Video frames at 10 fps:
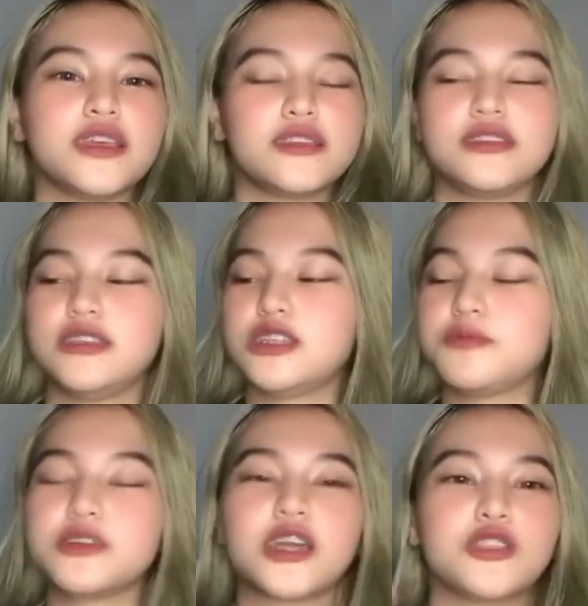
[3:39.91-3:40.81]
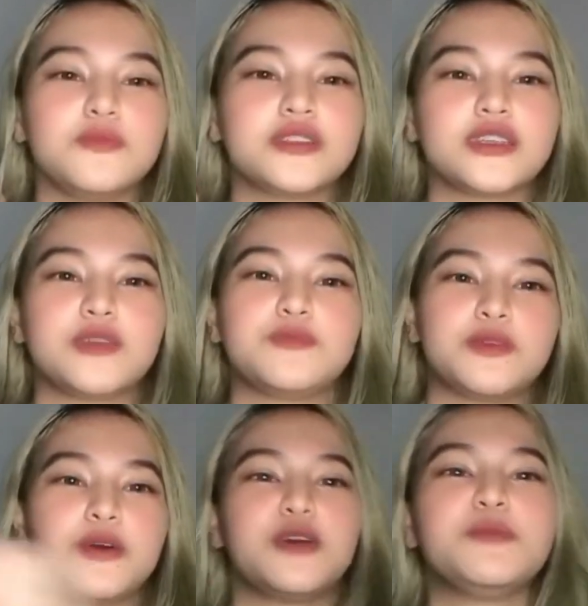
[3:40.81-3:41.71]
And hindi siya masyado masikip
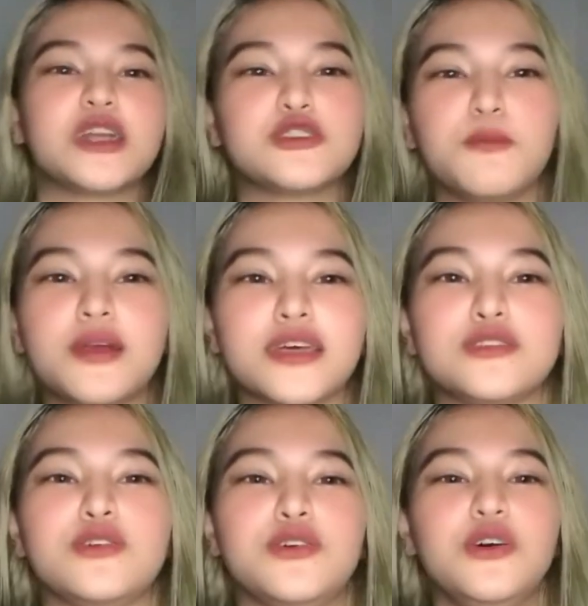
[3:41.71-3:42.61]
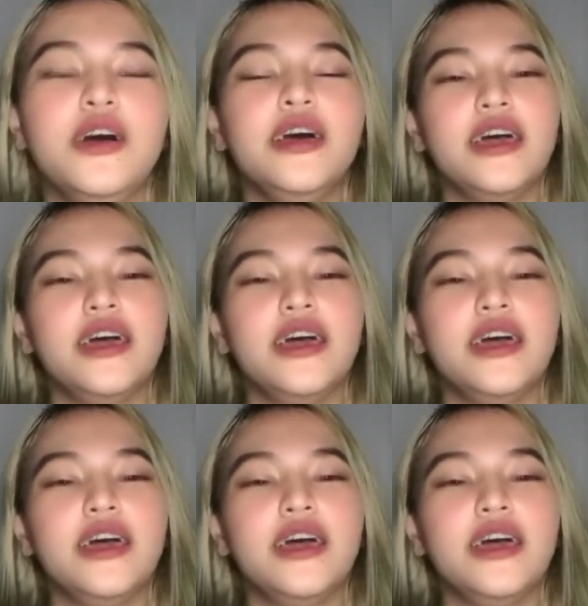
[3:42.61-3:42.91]
sa mga braso-braso ko.